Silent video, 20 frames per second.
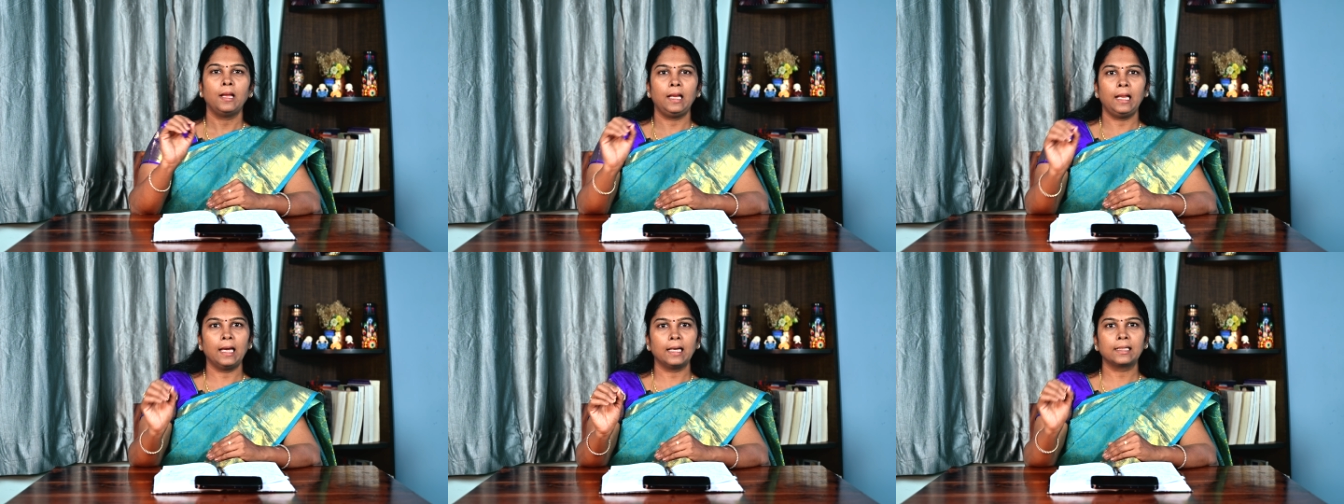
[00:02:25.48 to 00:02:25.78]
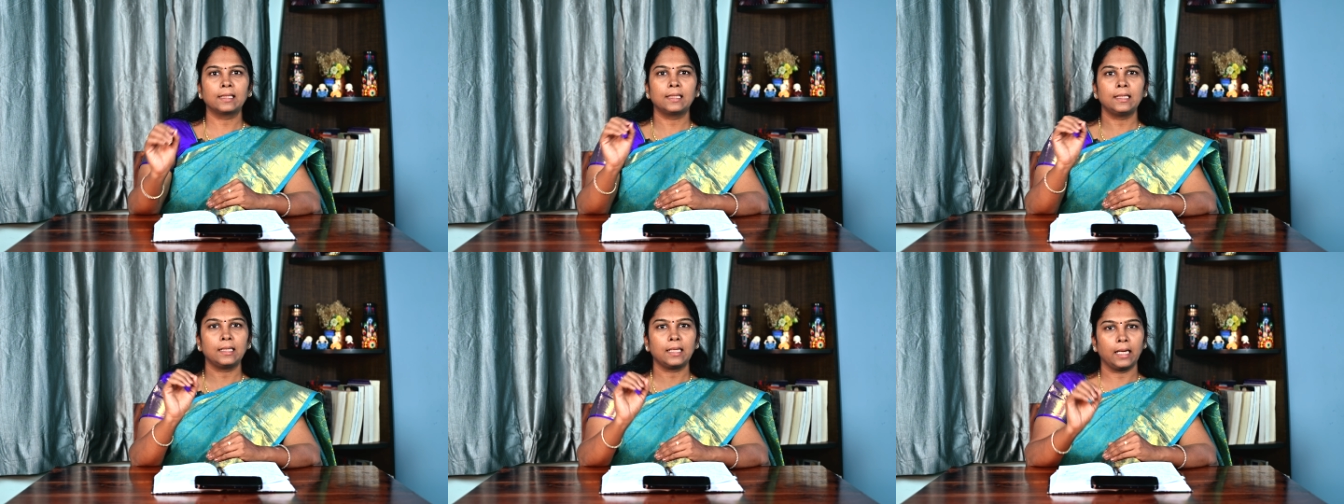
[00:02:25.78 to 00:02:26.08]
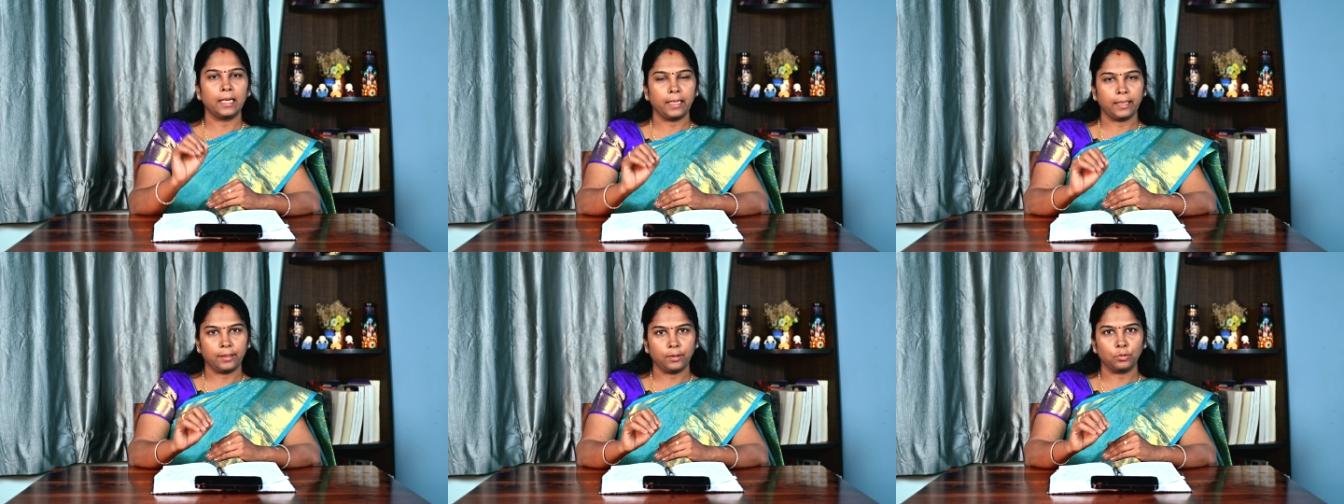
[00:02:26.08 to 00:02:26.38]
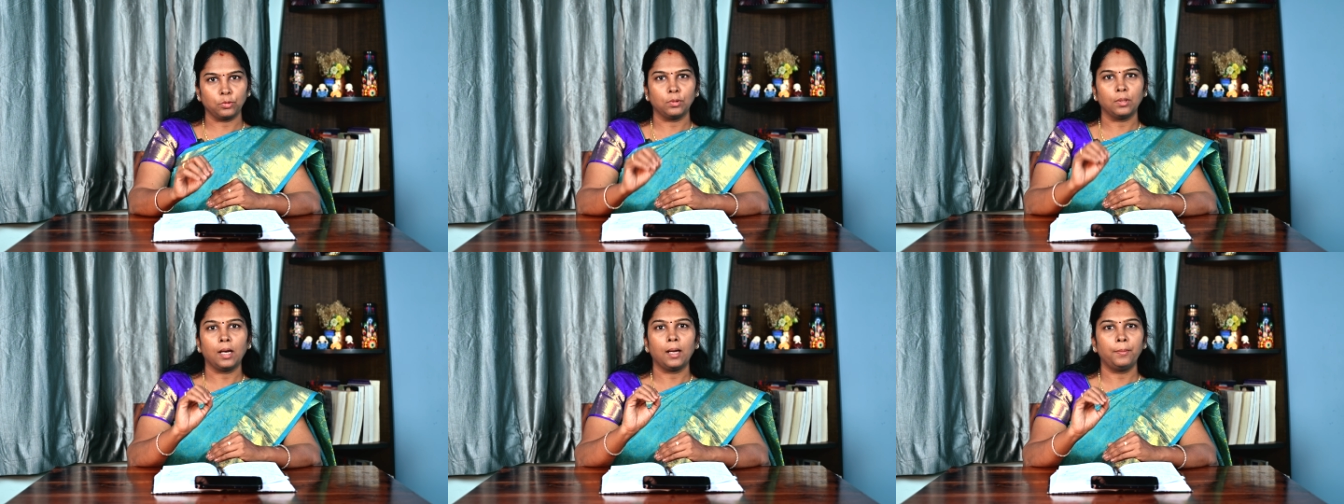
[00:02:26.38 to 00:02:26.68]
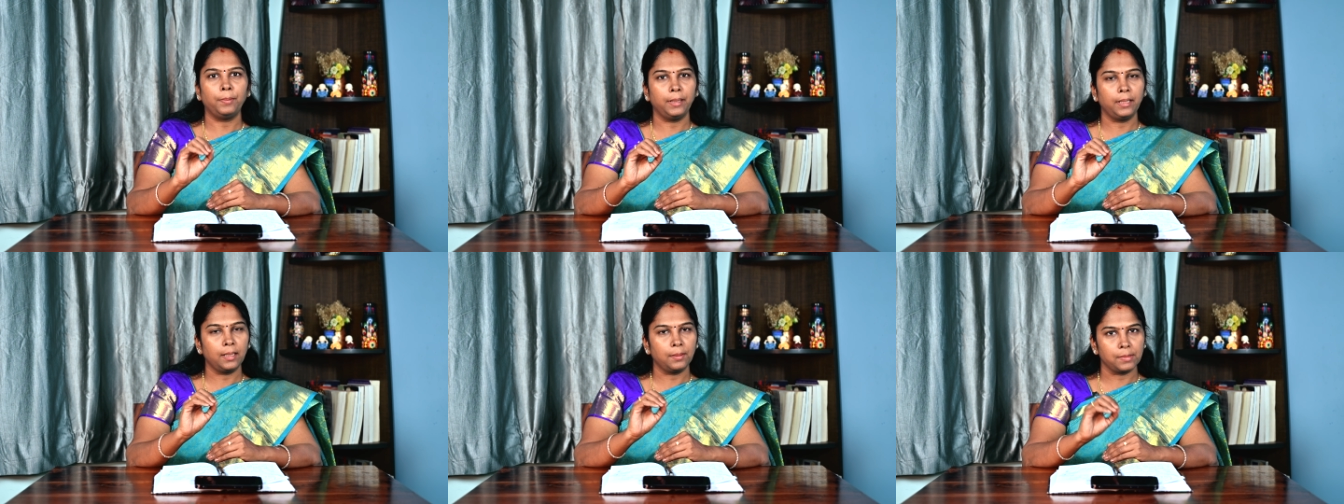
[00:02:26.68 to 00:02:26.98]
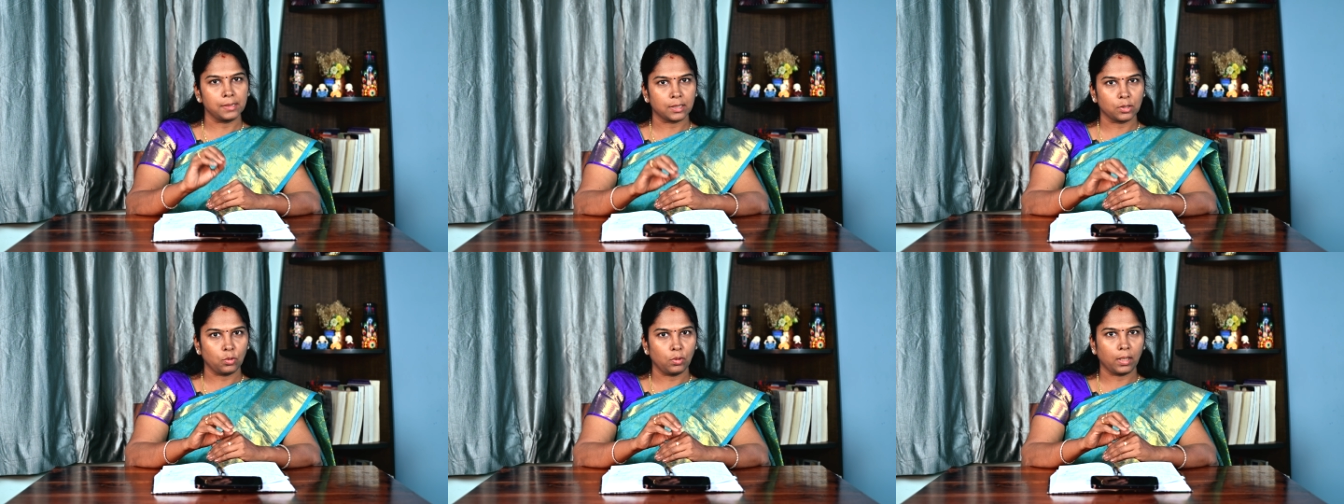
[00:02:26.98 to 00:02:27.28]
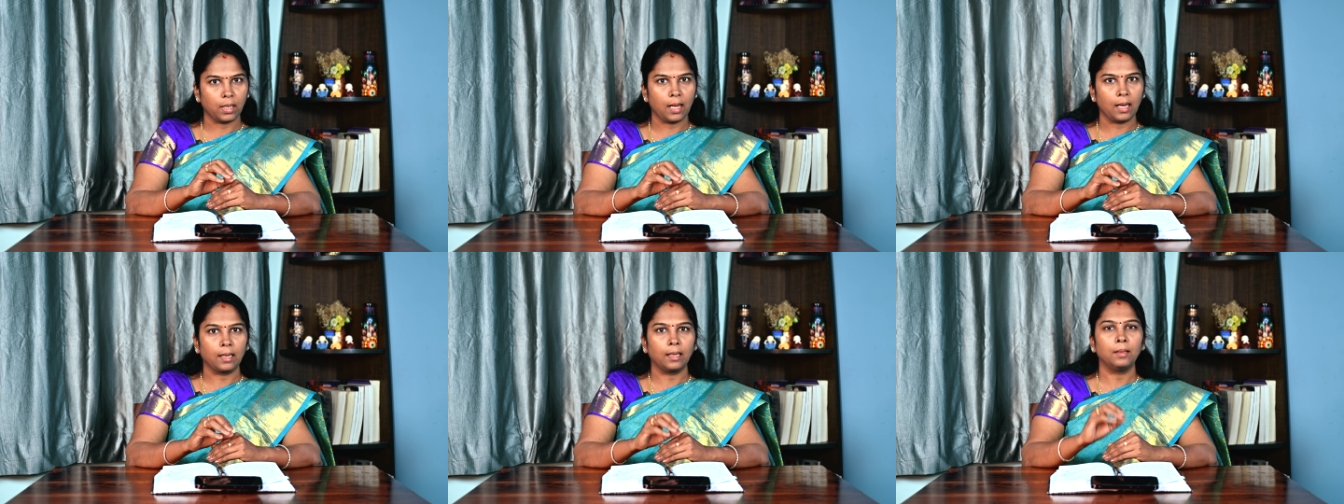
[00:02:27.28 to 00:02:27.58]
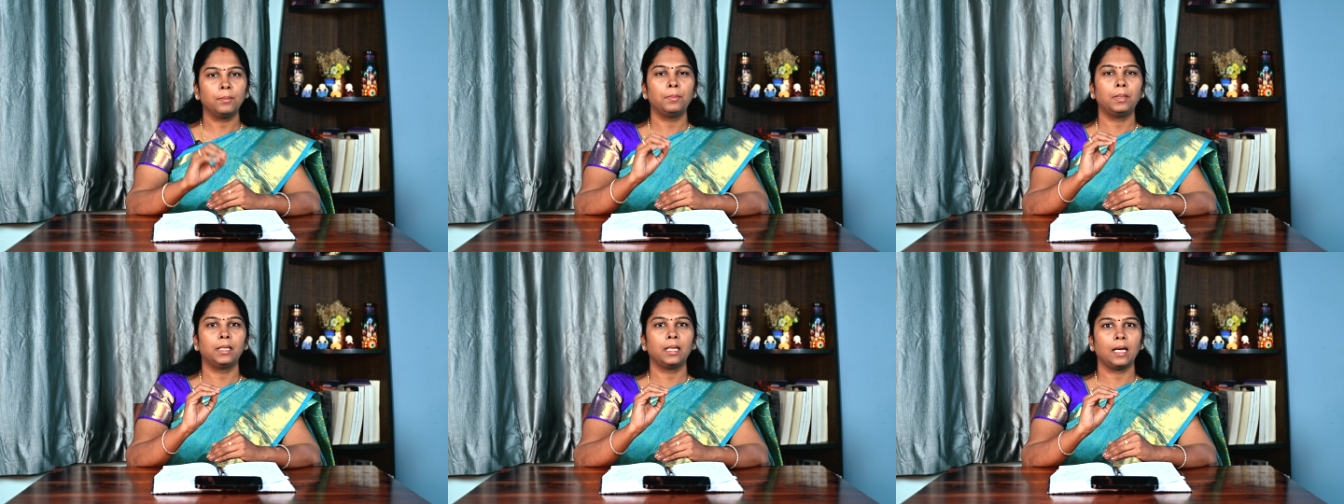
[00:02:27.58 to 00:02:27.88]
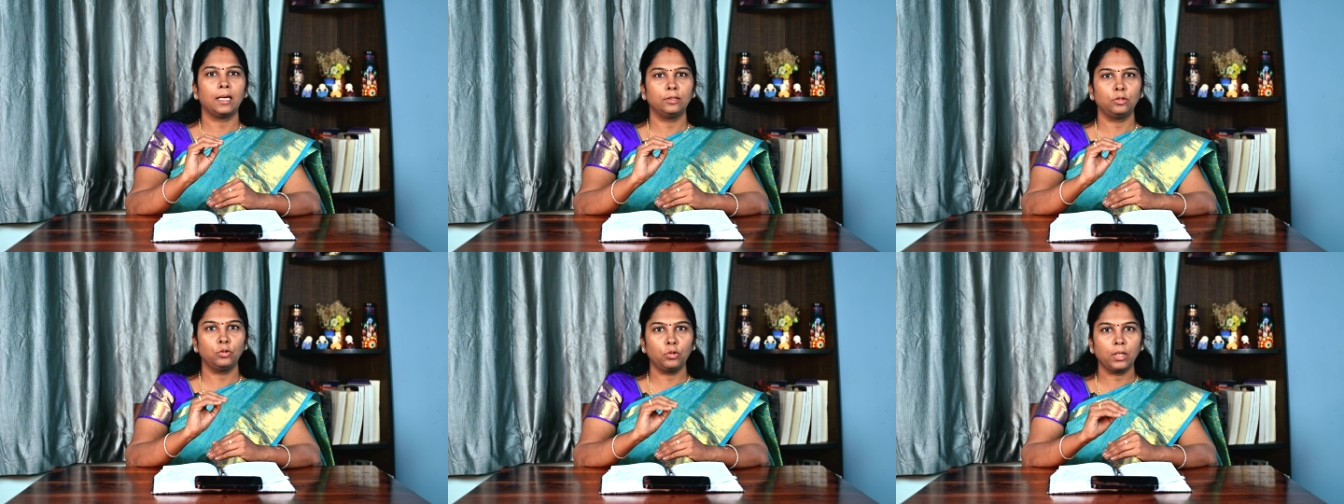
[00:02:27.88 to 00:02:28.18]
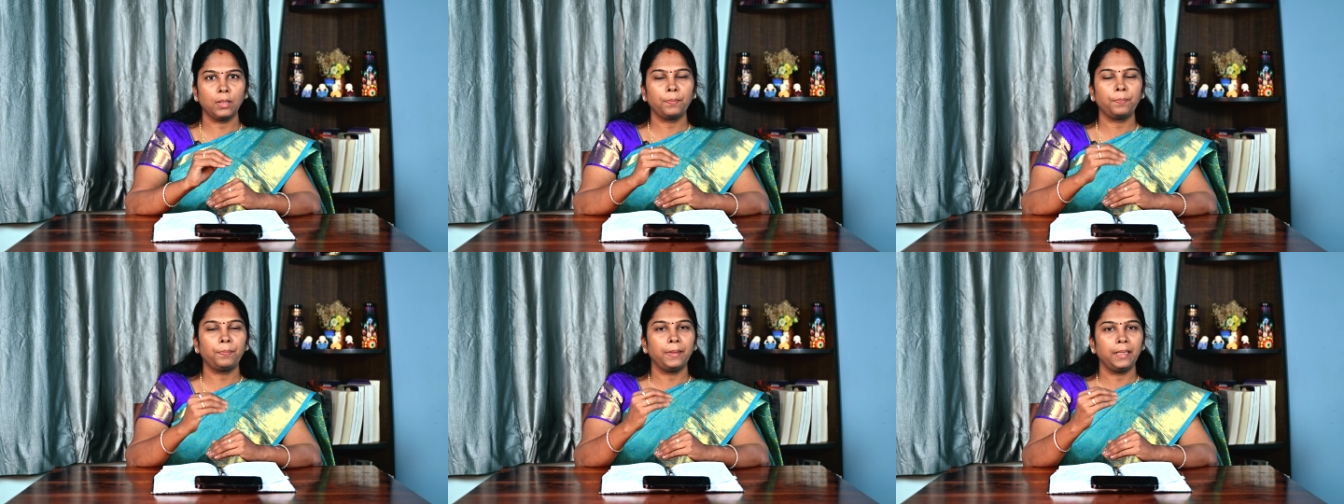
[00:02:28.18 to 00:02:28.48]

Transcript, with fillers: லக்கு கிடைக்கும் அப்படின்னு நம்ம சொல்கிறாங்க பட் அதோட